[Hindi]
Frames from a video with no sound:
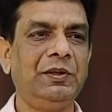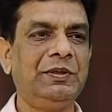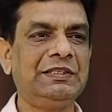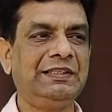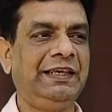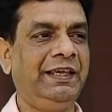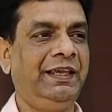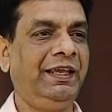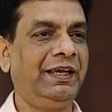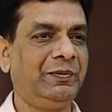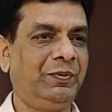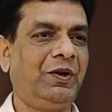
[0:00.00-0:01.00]
बस
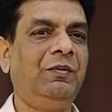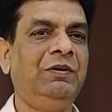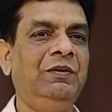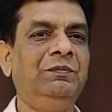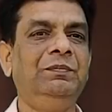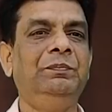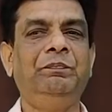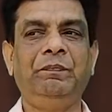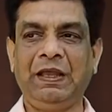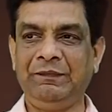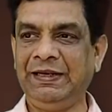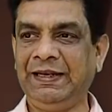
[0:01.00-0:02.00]
एक प्रॉब्लम
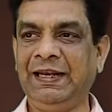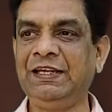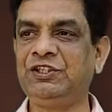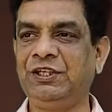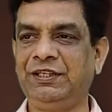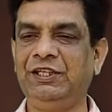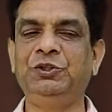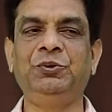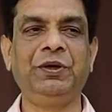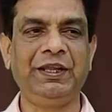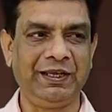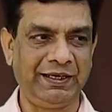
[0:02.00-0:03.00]
फैमिली रिलेशन की
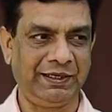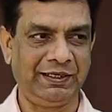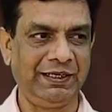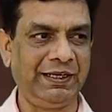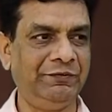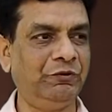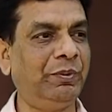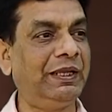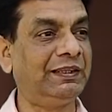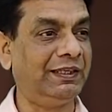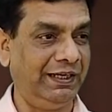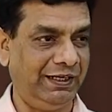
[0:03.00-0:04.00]
थोड़ी है लेकिन वो भी
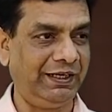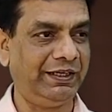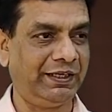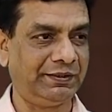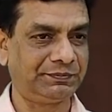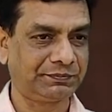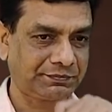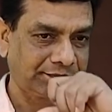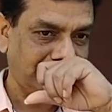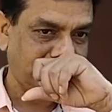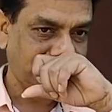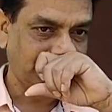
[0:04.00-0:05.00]
इतनी नहीं है
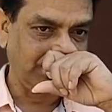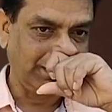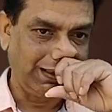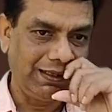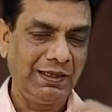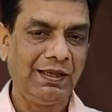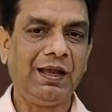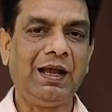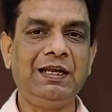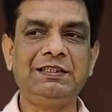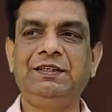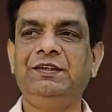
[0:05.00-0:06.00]

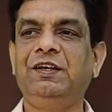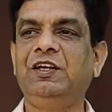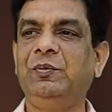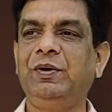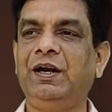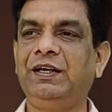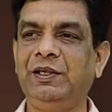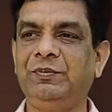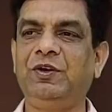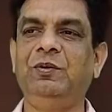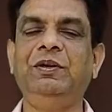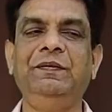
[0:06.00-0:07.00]
आज डर घबराहट की
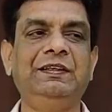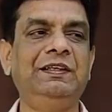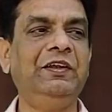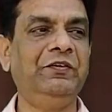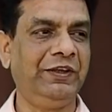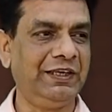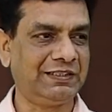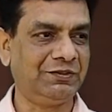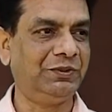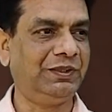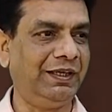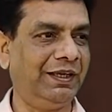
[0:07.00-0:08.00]
प्रॉब्लम इतनी फेस
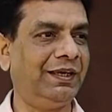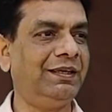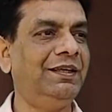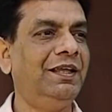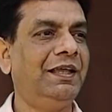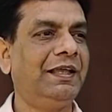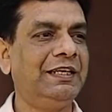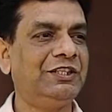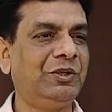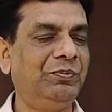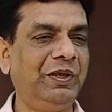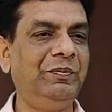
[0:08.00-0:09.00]
होती है कि
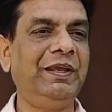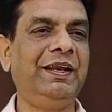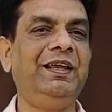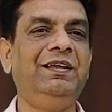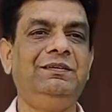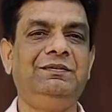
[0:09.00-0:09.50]
जब भी मेरे